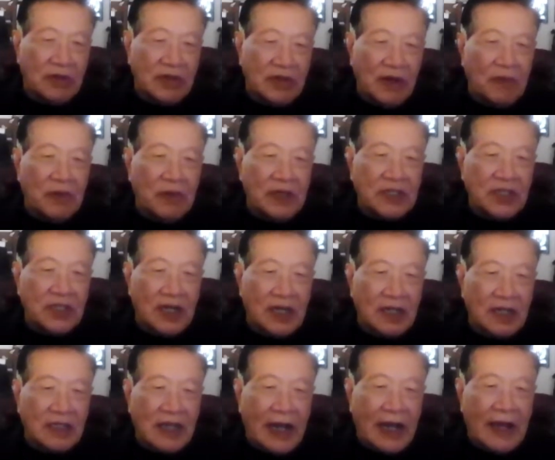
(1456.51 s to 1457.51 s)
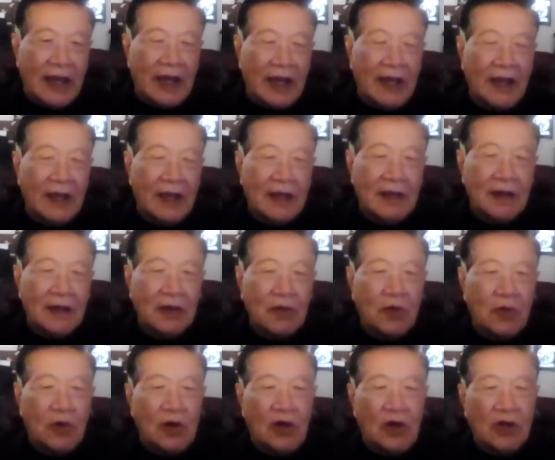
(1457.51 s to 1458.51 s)
认为这个太
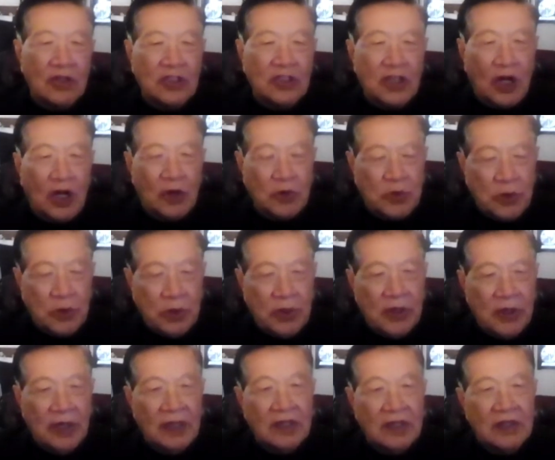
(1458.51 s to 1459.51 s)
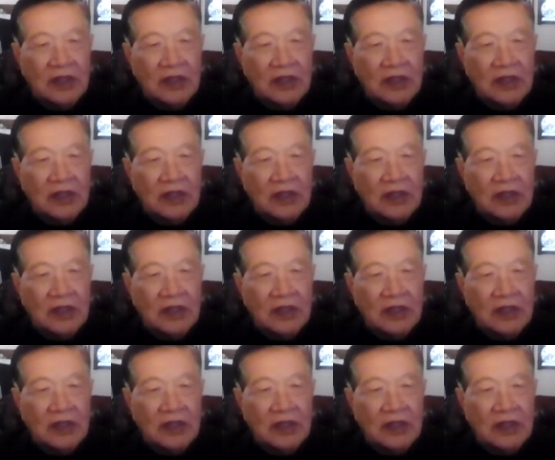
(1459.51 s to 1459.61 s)
过草率，